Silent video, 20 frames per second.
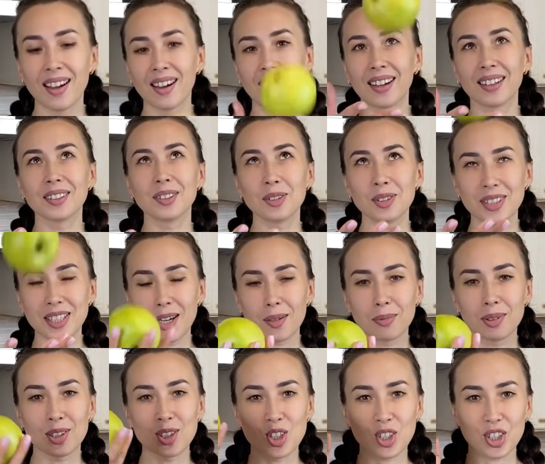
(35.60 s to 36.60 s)
Одно
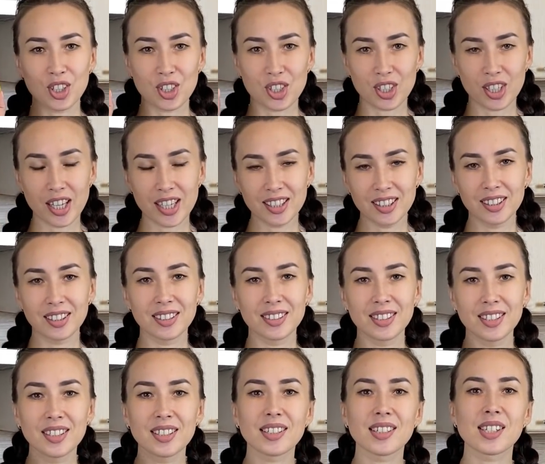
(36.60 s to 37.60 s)
яблочко, желательно
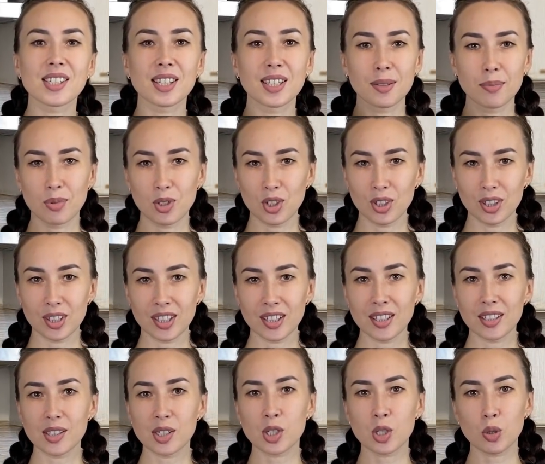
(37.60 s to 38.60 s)
не
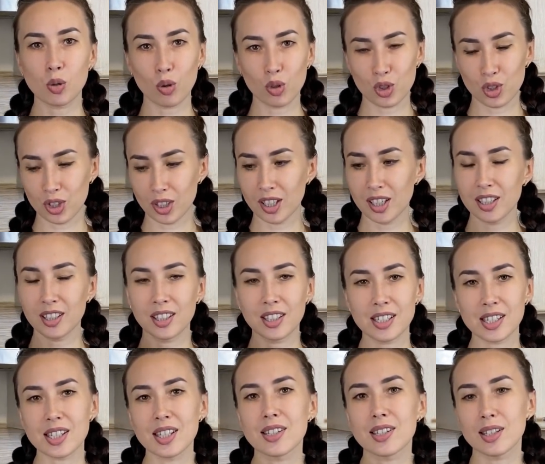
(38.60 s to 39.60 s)
рассыпчатое, сочное,
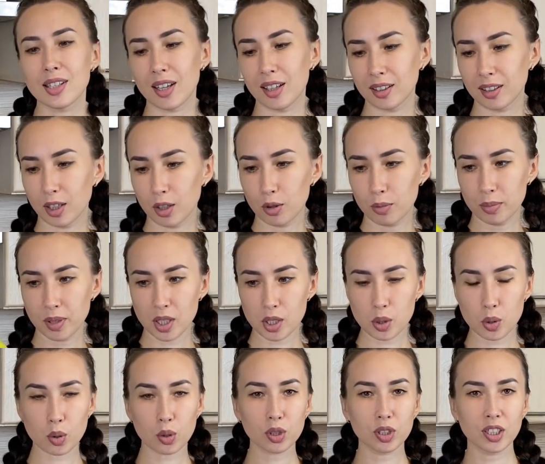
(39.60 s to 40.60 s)
кисло-сладкое. У меня
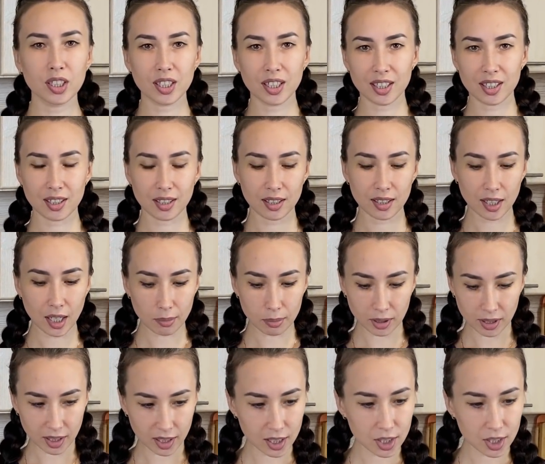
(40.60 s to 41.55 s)
сорт Гренни. Яблоко